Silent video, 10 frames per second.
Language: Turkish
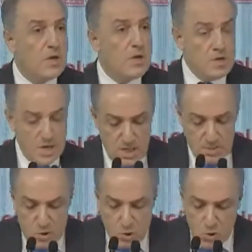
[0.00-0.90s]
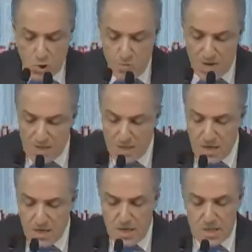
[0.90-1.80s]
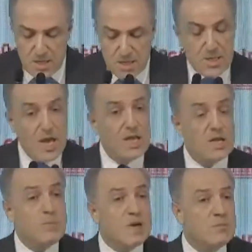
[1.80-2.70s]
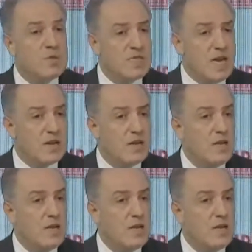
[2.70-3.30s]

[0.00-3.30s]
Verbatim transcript: Yasama dokunulmazlığının istisnaları bakımından